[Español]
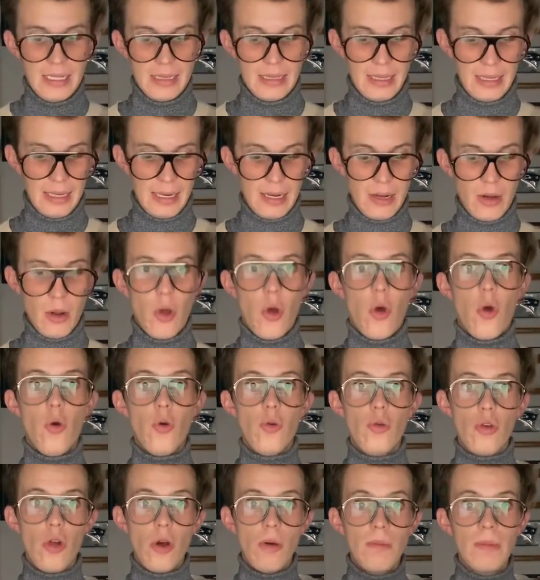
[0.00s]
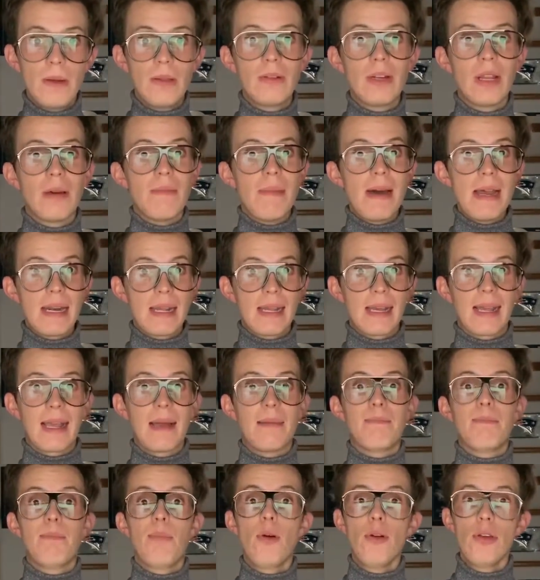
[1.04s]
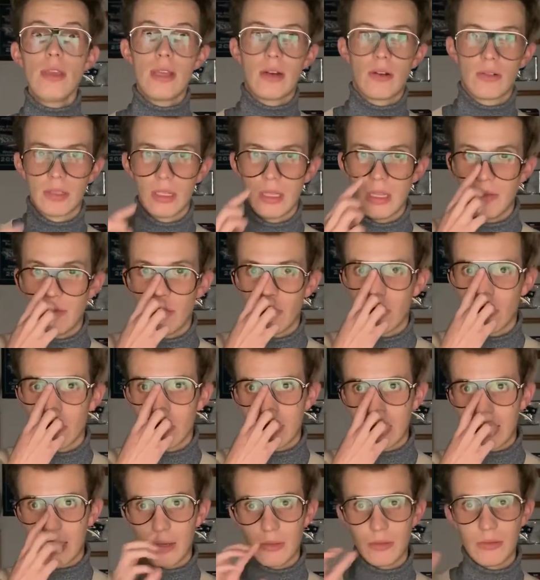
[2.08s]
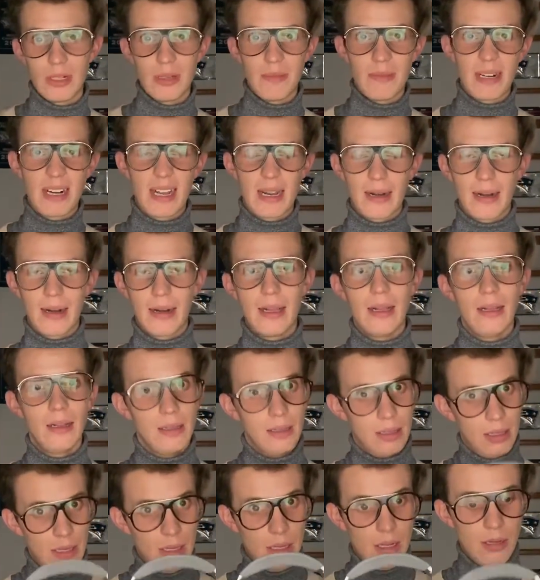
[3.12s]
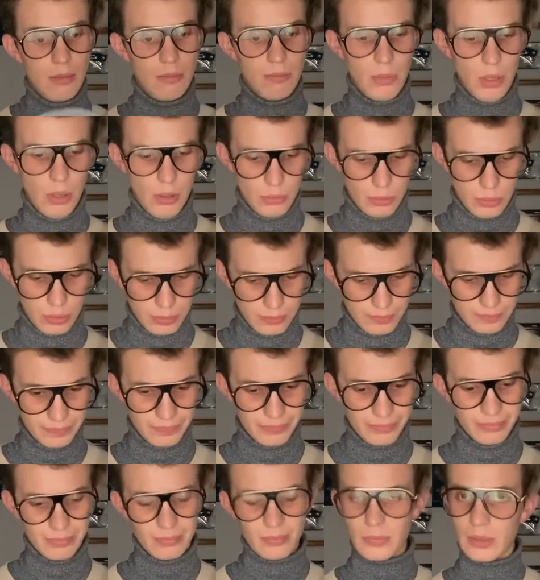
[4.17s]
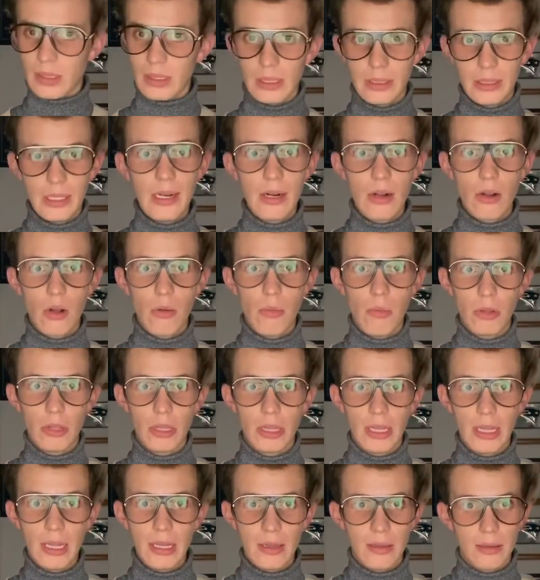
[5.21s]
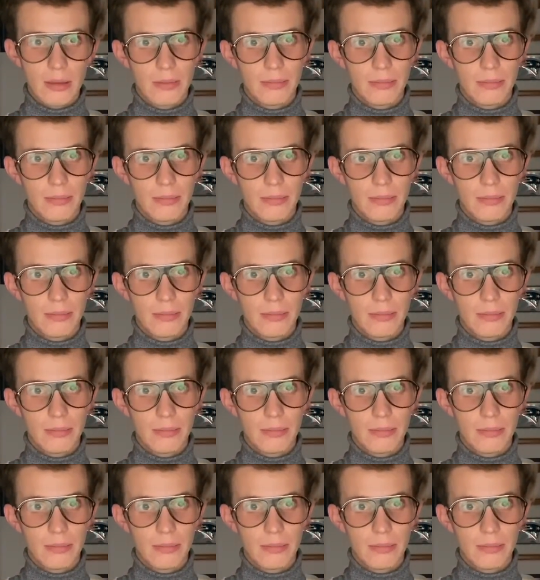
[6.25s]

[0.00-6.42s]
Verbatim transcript: Tienen, un nombre de una marca que apoya los audífonos y que no es una marca rara, Bose. tienen comodidad,